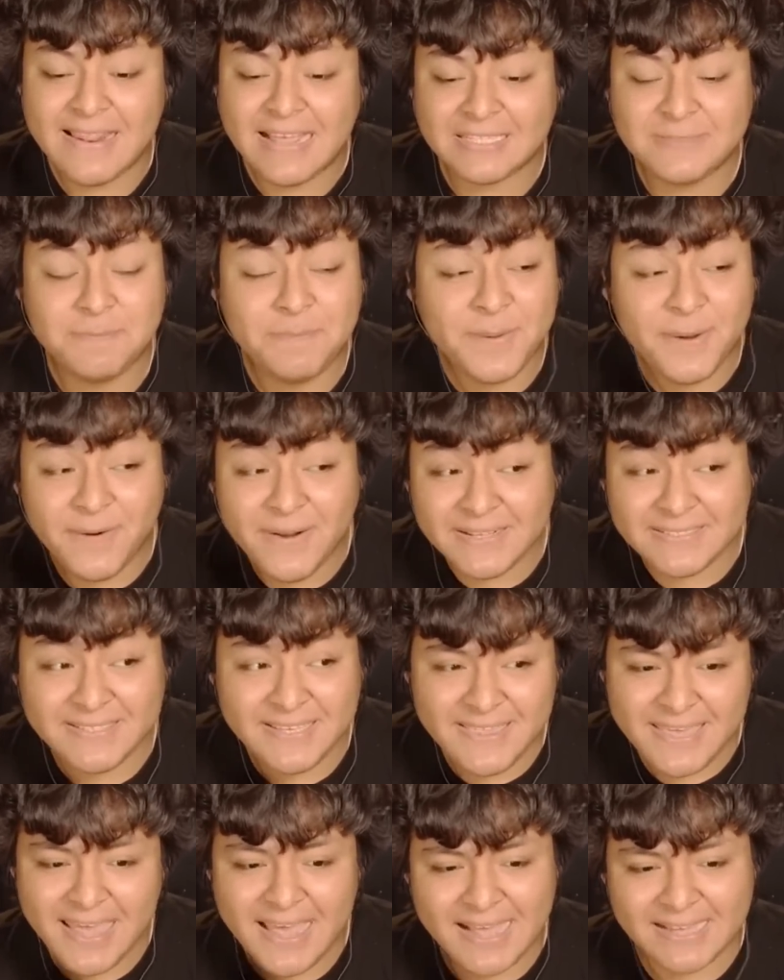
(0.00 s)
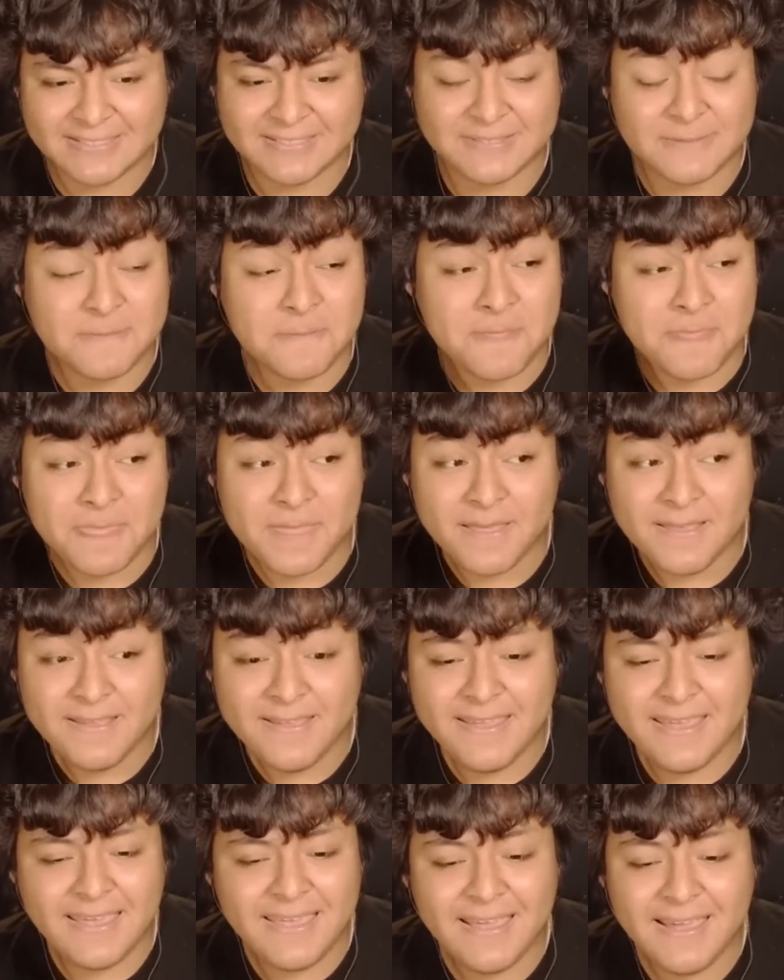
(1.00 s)
las peores ideas
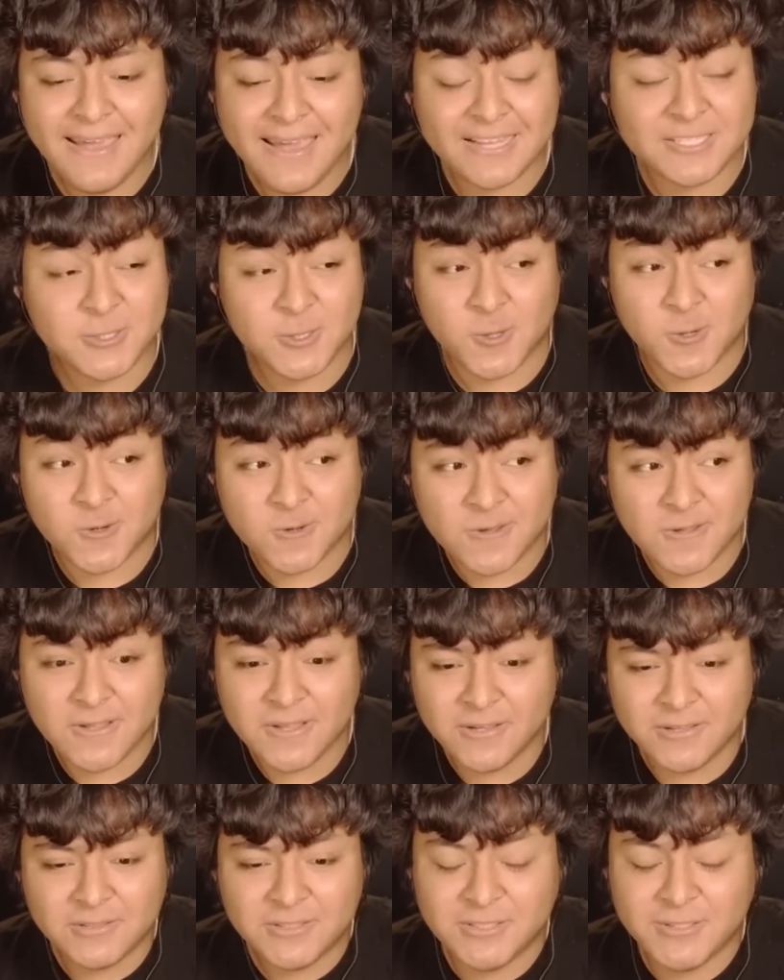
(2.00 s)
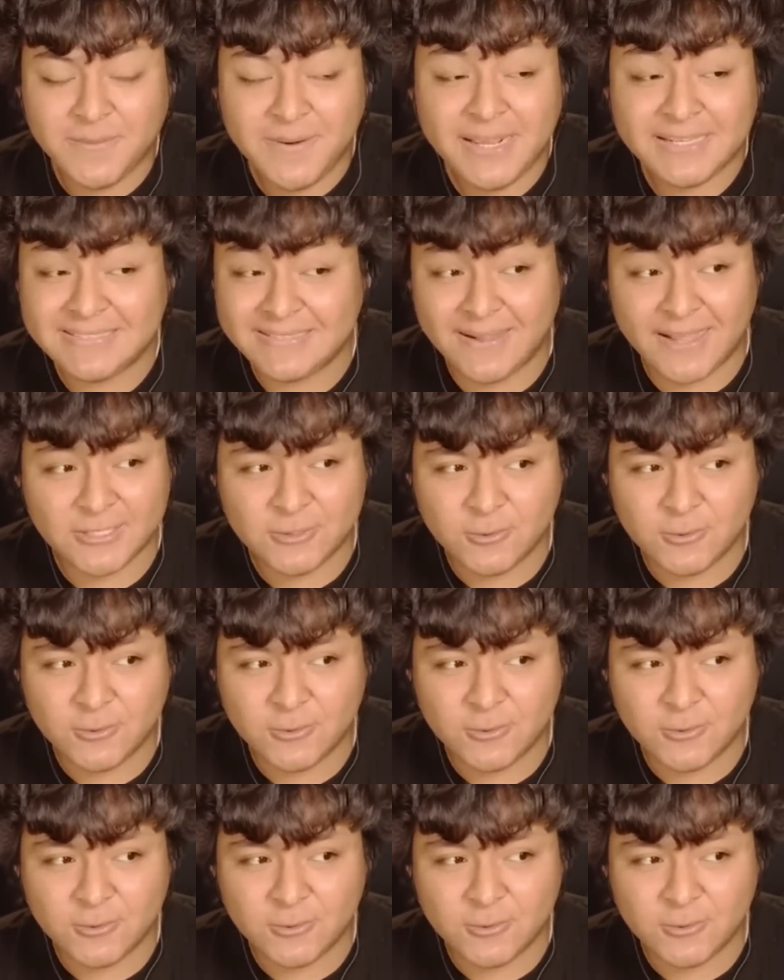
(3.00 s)
que hayan hecho sobre esta